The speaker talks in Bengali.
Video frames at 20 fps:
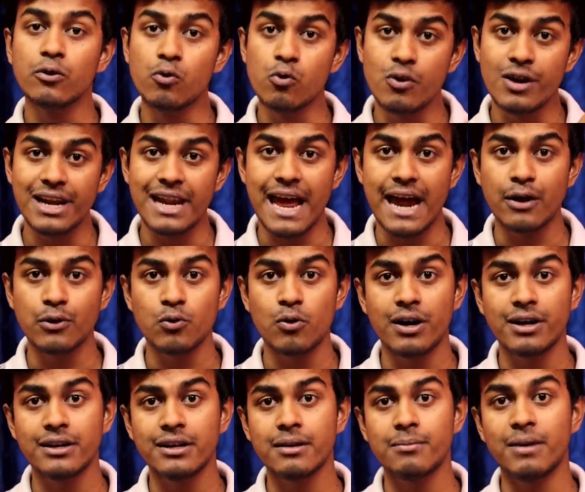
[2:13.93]
গুগল
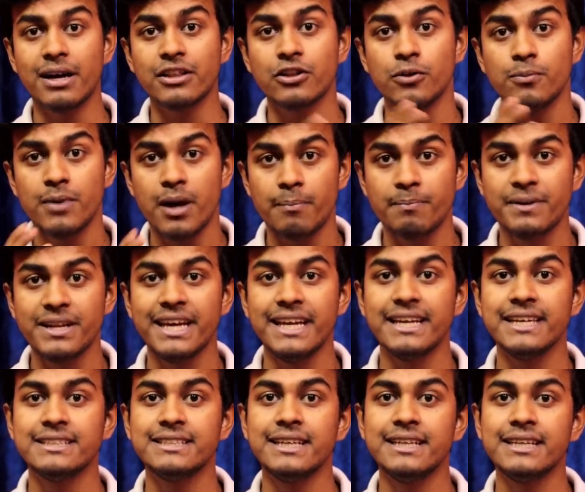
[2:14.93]
অ্যাডওয়ার্ডের মাধ্যমে আপনি
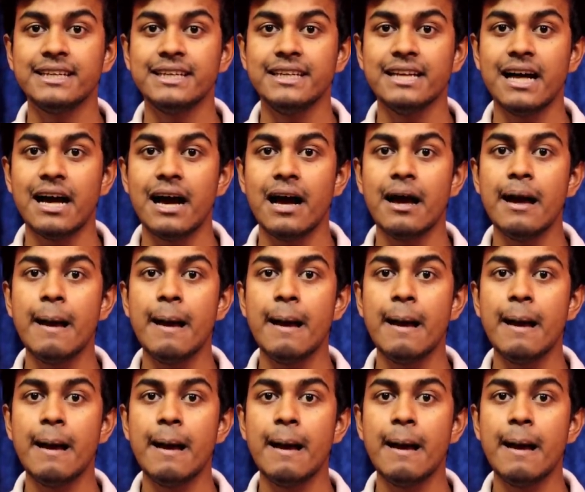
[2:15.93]
এনেছেন কি না